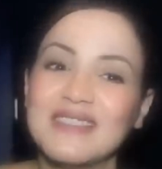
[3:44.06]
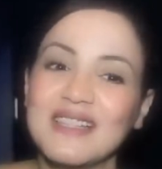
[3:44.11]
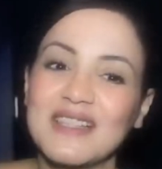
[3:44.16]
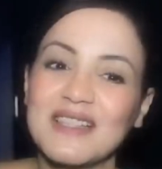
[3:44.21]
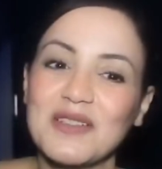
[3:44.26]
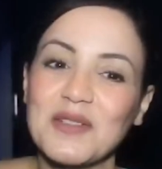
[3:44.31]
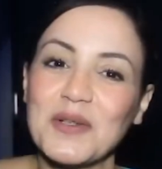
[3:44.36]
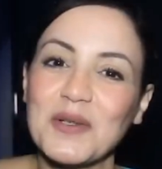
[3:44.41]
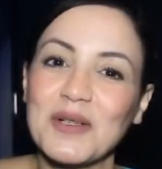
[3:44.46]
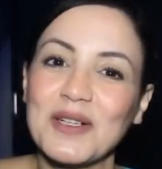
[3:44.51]

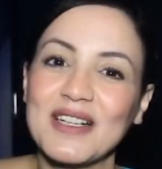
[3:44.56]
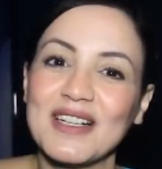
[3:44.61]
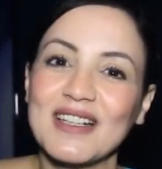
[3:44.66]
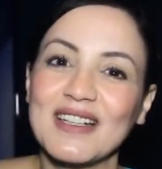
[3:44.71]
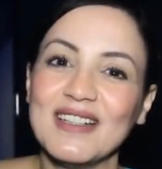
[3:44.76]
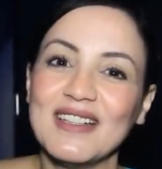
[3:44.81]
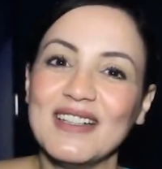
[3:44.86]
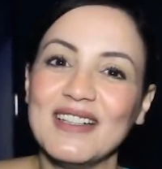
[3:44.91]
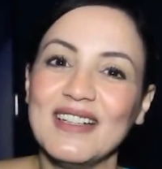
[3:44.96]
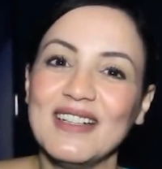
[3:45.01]
تنقول
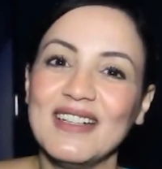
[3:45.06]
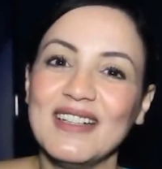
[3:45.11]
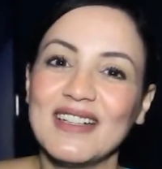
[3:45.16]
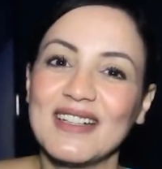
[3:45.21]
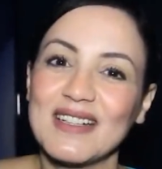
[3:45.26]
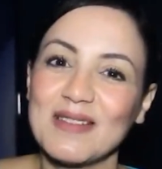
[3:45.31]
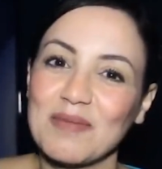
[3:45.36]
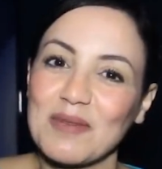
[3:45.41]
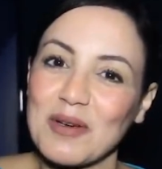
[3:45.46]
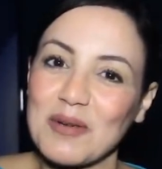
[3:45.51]

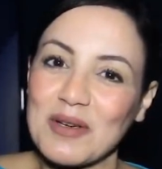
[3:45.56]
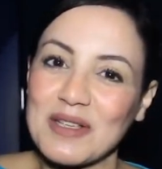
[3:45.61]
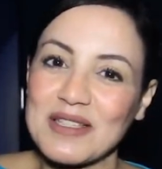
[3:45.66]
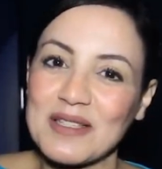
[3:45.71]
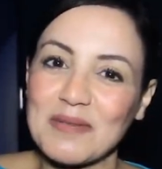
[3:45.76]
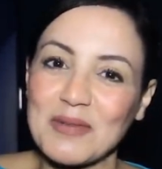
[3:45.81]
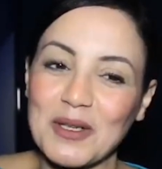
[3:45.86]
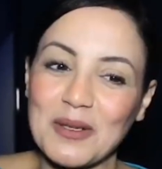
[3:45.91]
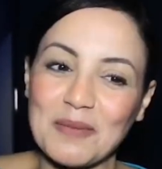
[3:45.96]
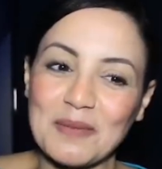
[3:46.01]
لك
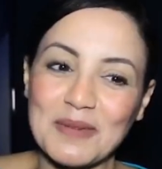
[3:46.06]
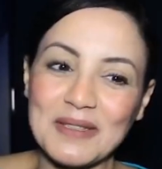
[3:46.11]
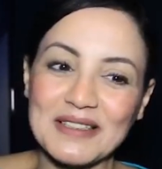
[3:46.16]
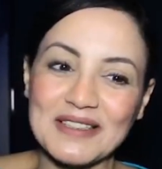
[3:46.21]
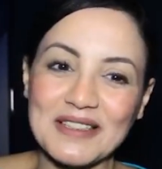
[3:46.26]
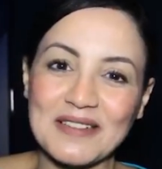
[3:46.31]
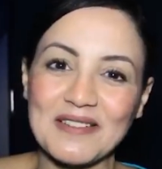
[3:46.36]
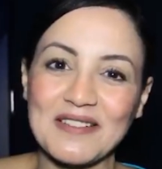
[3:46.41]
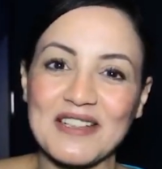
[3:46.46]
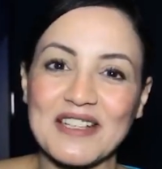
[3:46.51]
مروازي
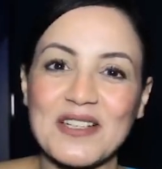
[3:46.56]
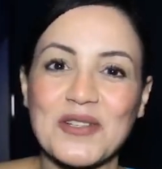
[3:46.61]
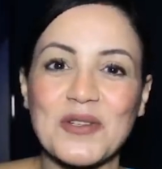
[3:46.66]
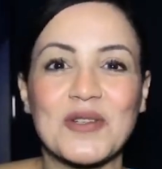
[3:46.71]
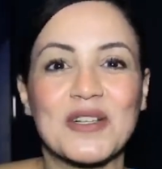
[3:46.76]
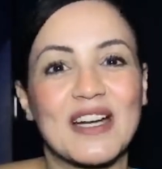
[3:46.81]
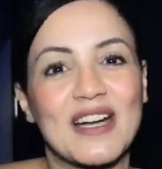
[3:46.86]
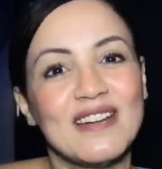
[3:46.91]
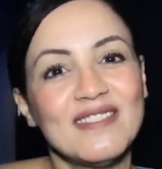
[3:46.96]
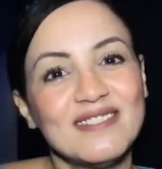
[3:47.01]
محمد تنقول لك
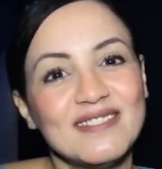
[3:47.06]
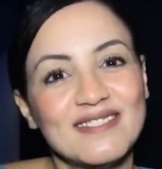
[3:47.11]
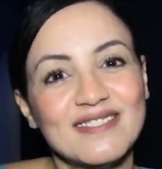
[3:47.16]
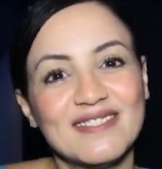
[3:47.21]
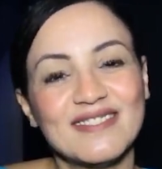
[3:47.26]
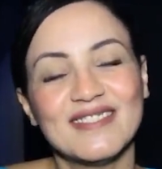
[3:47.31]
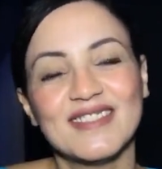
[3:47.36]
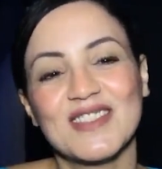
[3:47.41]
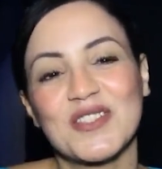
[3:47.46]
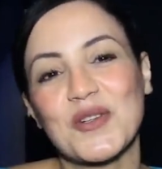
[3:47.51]
شكرا
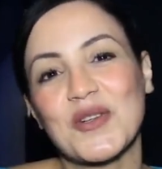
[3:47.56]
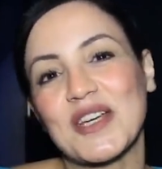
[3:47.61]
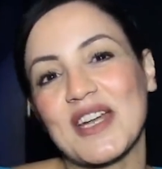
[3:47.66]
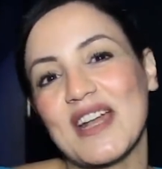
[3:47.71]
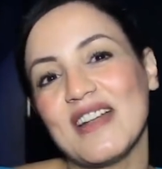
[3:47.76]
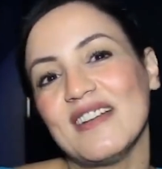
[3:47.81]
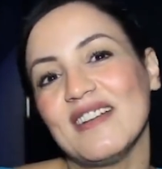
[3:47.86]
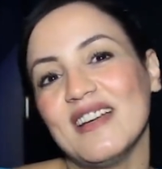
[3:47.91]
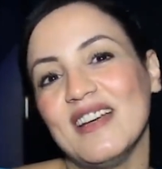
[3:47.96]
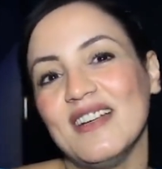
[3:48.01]

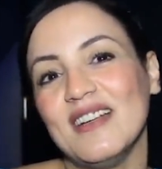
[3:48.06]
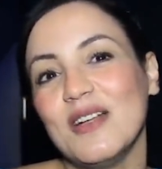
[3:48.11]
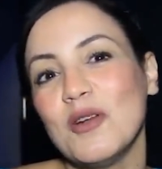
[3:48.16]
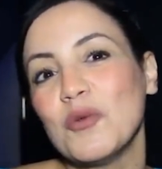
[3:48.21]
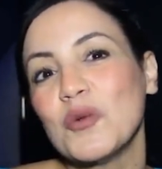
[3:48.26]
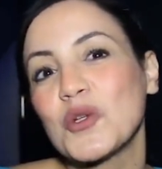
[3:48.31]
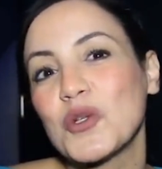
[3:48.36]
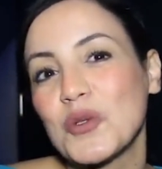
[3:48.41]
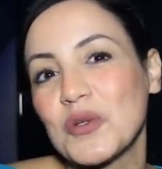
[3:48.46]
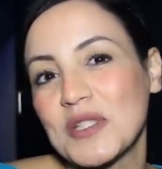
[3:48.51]
شكرا على
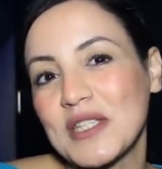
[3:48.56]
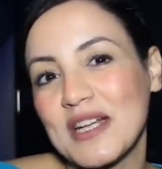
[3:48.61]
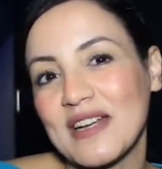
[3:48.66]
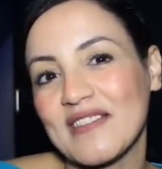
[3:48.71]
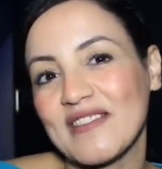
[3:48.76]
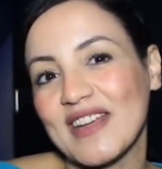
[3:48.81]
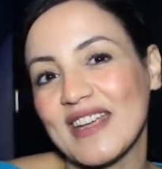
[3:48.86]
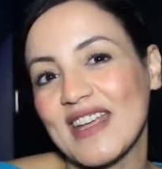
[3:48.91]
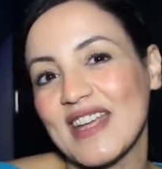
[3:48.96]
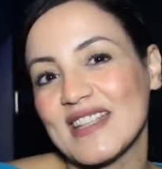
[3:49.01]
الوجود
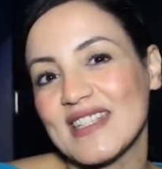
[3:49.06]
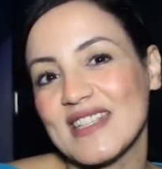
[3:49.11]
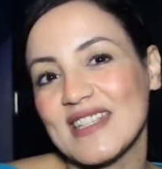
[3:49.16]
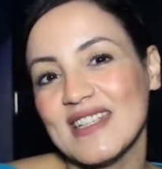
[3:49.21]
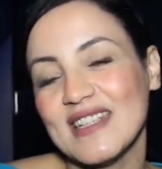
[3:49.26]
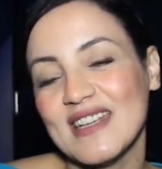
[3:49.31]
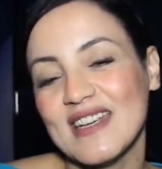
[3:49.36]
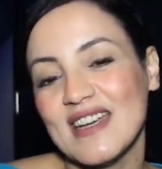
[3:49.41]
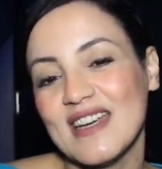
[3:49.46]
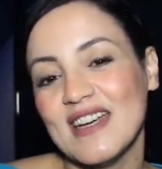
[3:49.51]
ديالك في
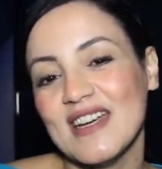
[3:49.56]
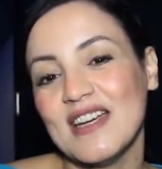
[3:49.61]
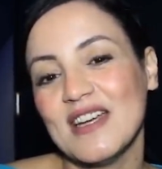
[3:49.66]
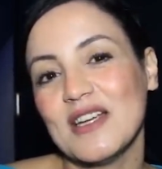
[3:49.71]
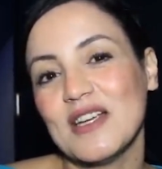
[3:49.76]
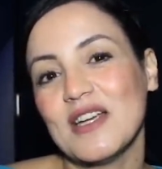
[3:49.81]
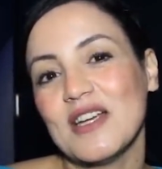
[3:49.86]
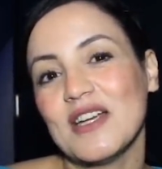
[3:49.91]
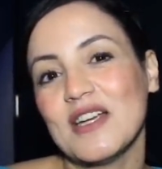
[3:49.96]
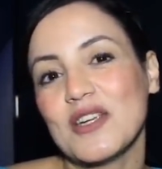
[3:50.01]
حياتي
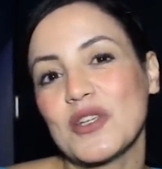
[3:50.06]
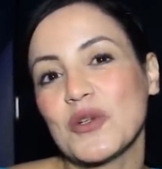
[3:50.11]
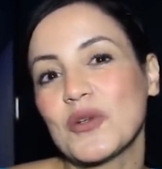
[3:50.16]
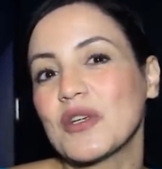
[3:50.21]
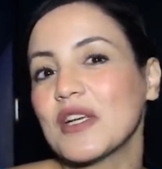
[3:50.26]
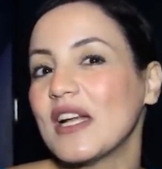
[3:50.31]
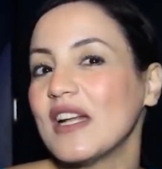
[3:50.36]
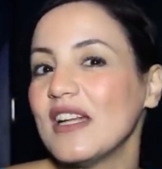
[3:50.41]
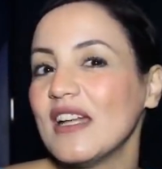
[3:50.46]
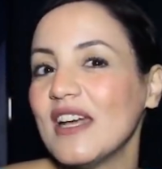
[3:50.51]
آه،
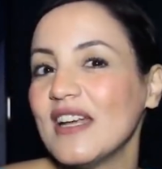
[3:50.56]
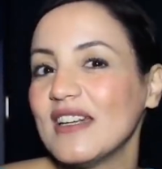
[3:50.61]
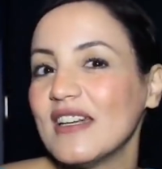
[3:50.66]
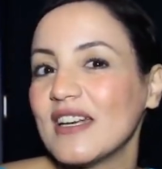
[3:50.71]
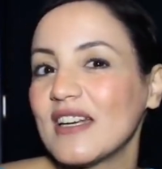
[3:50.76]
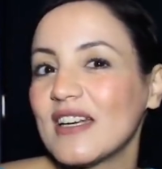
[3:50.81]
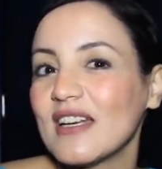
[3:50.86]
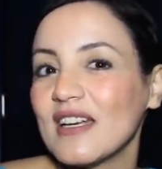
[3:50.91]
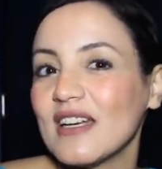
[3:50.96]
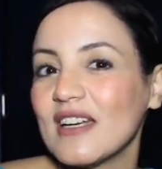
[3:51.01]
شكرا
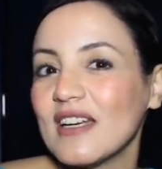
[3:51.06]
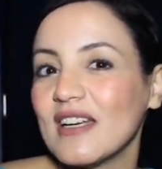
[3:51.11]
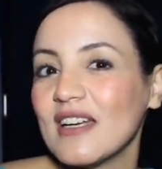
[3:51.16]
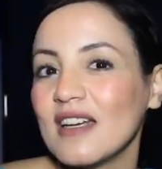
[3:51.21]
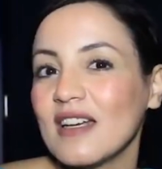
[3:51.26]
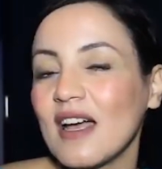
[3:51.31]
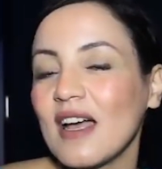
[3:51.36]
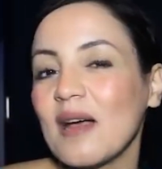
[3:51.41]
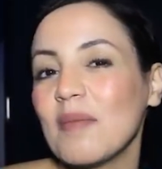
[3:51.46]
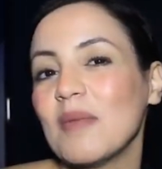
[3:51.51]
لانك
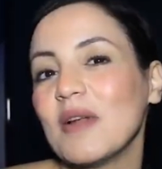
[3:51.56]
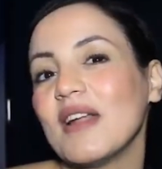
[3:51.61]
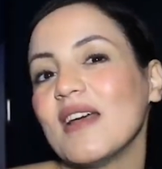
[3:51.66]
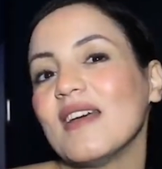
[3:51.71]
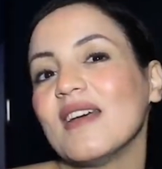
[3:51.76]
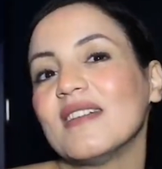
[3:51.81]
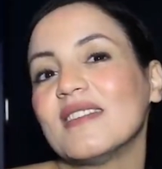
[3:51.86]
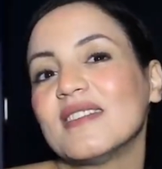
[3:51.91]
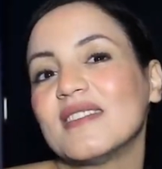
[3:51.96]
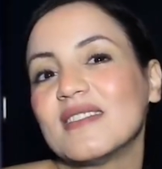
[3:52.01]
آه، قبل
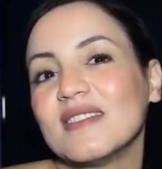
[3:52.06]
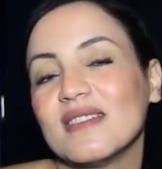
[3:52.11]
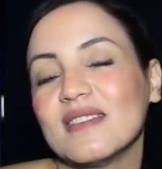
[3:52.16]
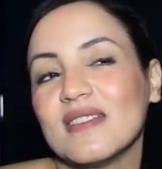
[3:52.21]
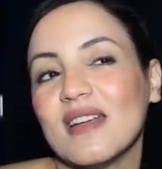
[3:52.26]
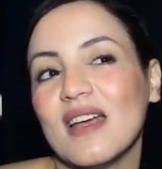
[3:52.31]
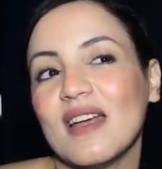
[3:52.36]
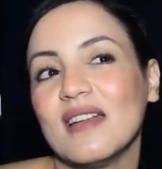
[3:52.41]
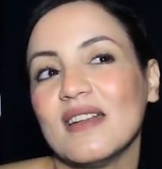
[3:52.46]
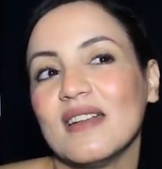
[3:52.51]

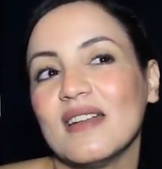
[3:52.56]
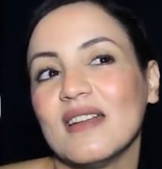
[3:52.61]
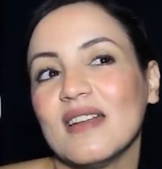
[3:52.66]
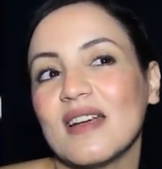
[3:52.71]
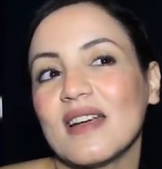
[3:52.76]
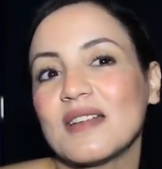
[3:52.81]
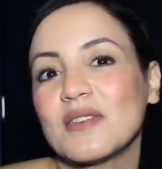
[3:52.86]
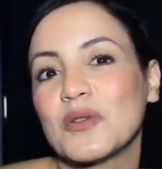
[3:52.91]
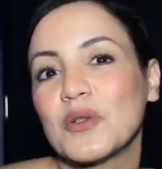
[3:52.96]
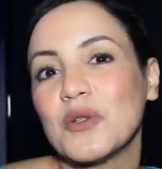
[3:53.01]

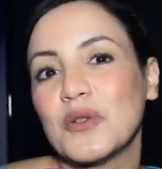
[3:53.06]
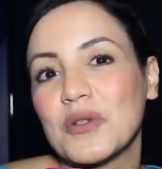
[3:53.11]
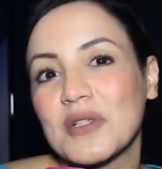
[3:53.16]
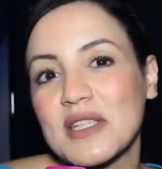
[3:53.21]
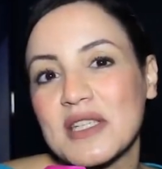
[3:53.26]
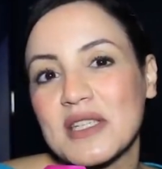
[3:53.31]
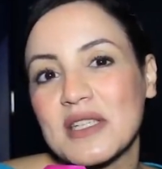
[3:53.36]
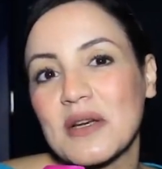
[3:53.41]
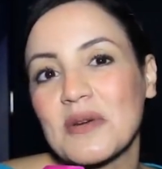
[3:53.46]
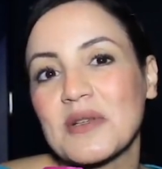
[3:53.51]
انك تكون
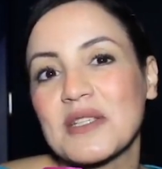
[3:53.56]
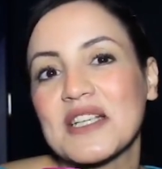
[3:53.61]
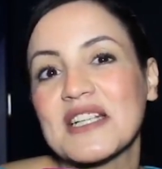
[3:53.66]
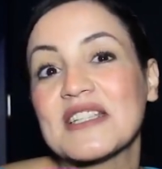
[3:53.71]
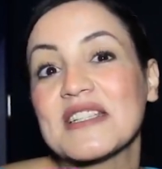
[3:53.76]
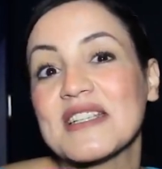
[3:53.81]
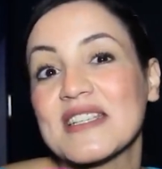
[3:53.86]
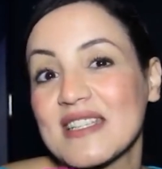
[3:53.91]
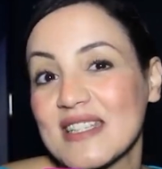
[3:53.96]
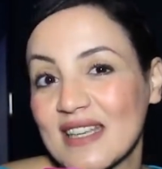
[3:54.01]
الزوج
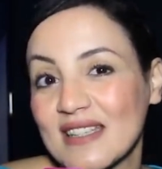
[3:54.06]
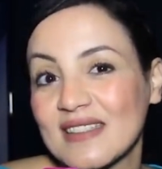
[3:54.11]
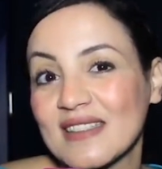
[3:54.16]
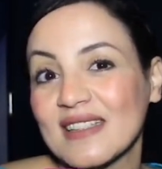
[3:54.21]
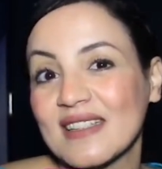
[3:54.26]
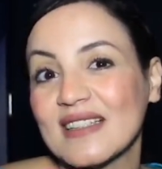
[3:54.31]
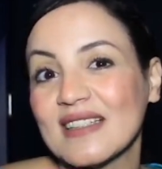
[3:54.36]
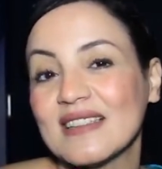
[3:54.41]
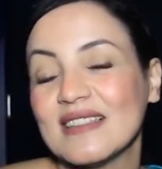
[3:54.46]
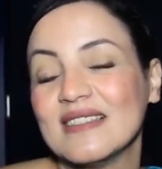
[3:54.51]
كنتي
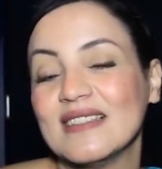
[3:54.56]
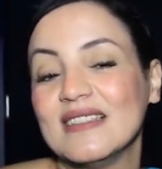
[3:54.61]
الصديق